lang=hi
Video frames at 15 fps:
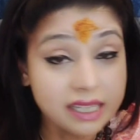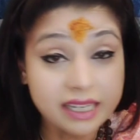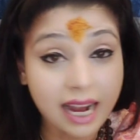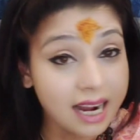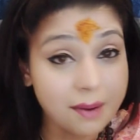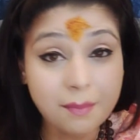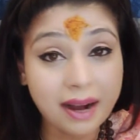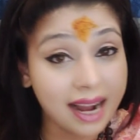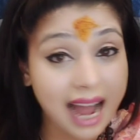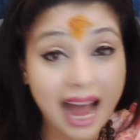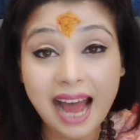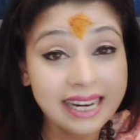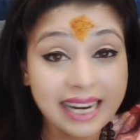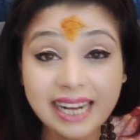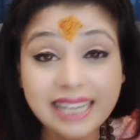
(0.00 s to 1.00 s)

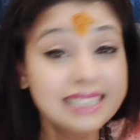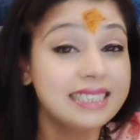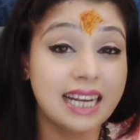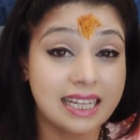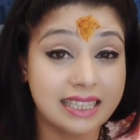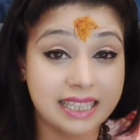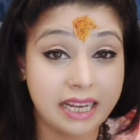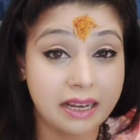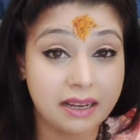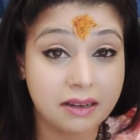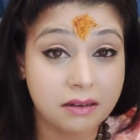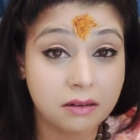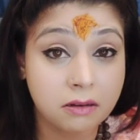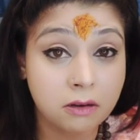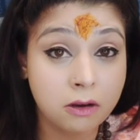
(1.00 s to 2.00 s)
डगमगा नहीं सकते
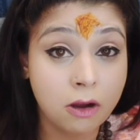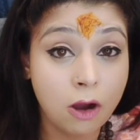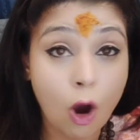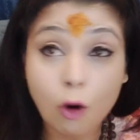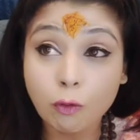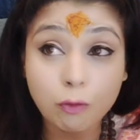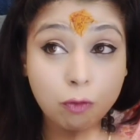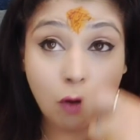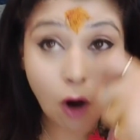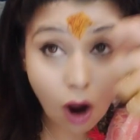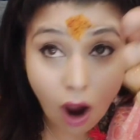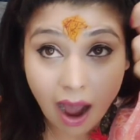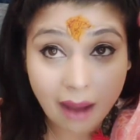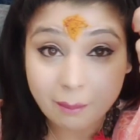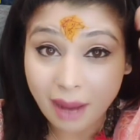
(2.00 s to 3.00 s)

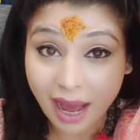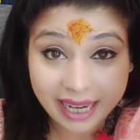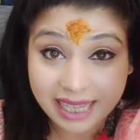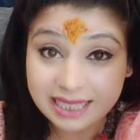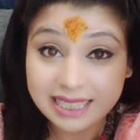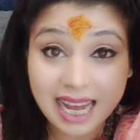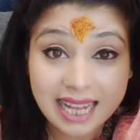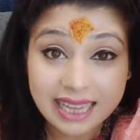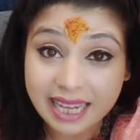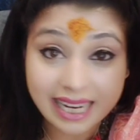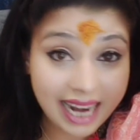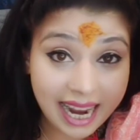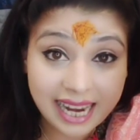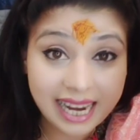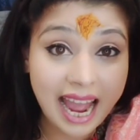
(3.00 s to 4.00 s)
वो हमारे साथ
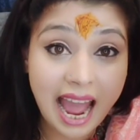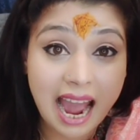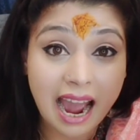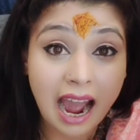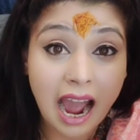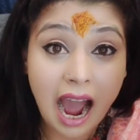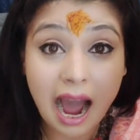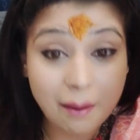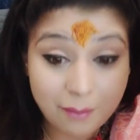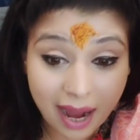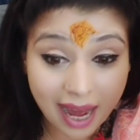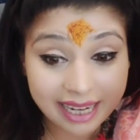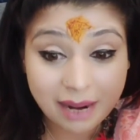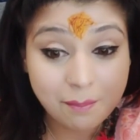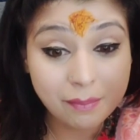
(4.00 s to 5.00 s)
नहीं है
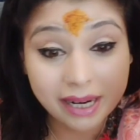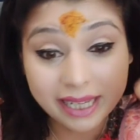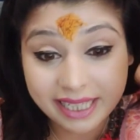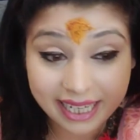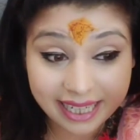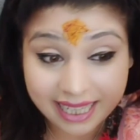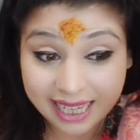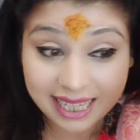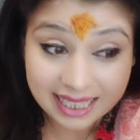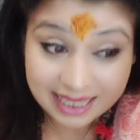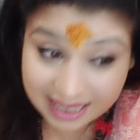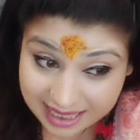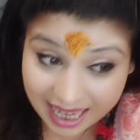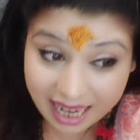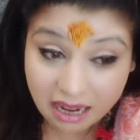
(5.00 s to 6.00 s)
हमारी
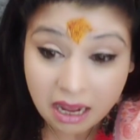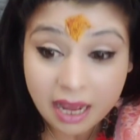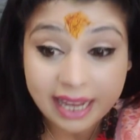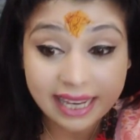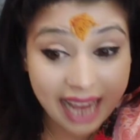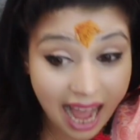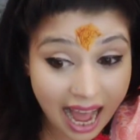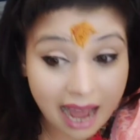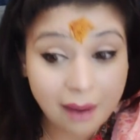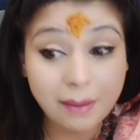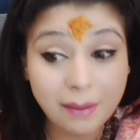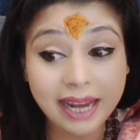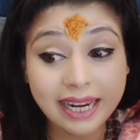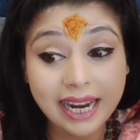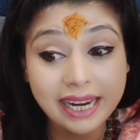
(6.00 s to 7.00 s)
मटेरियलिस्टिक या
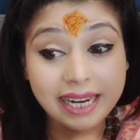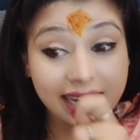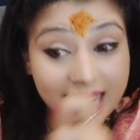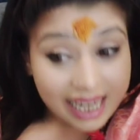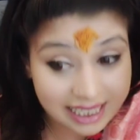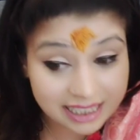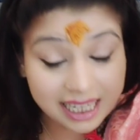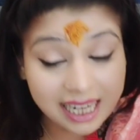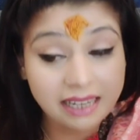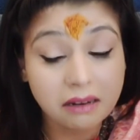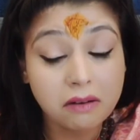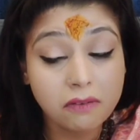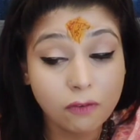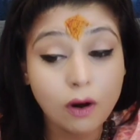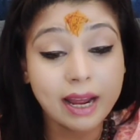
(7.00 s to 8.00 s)
हमारे
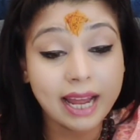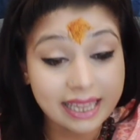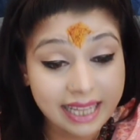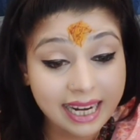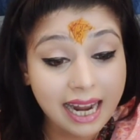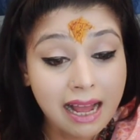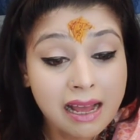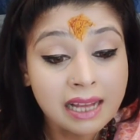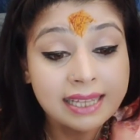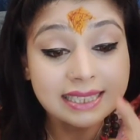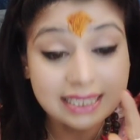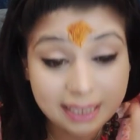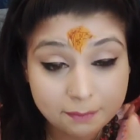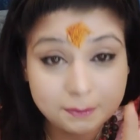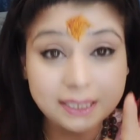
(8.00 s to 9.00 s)
रिलेशन वो कहते हैं ना
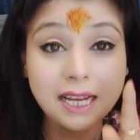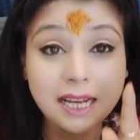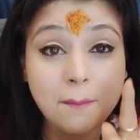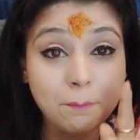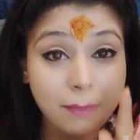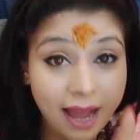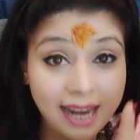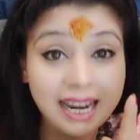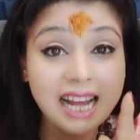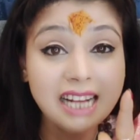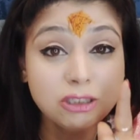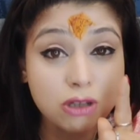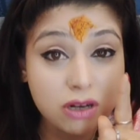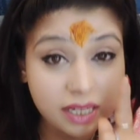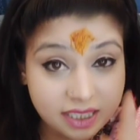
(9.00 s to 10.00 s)
सबसे पहला
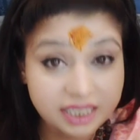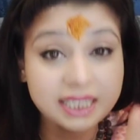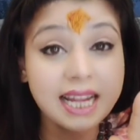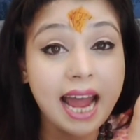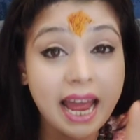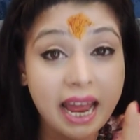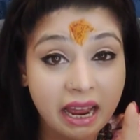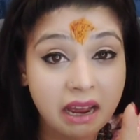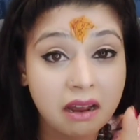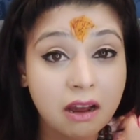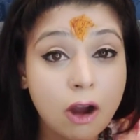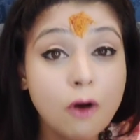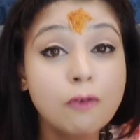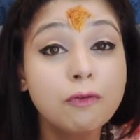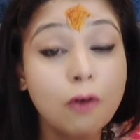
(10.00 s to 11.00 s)
जो रिश्ता है
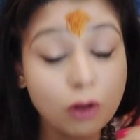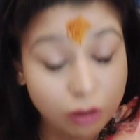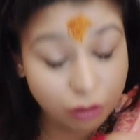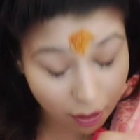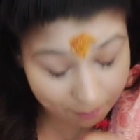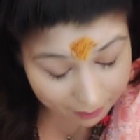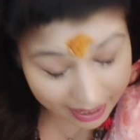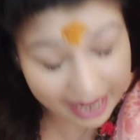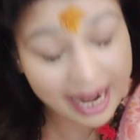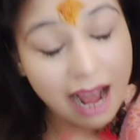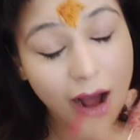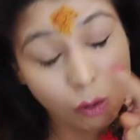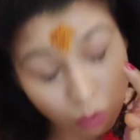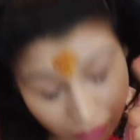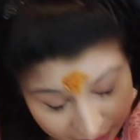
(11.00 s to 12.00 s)
वो तो
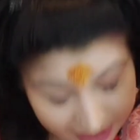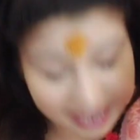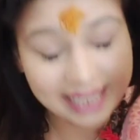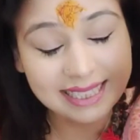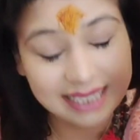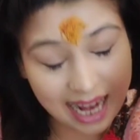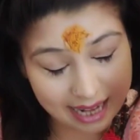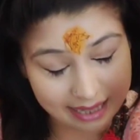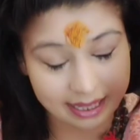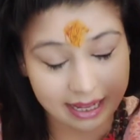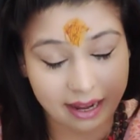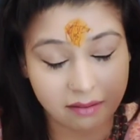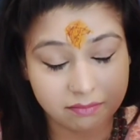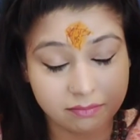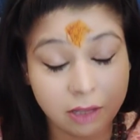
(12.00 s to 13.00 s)
मेरा उनके साथ
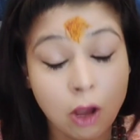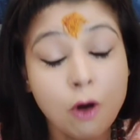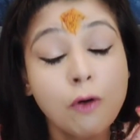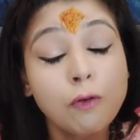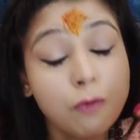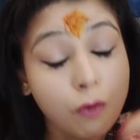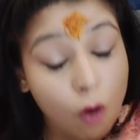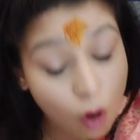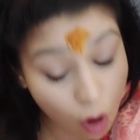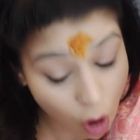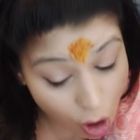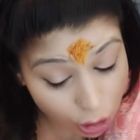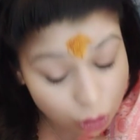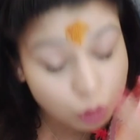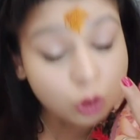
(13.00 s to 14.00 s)
है वो
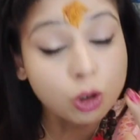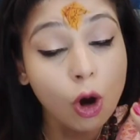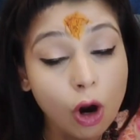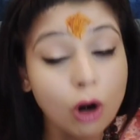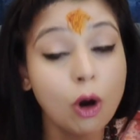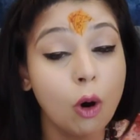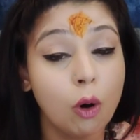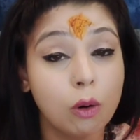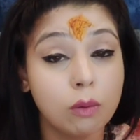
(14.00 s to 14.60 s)
जोड़ो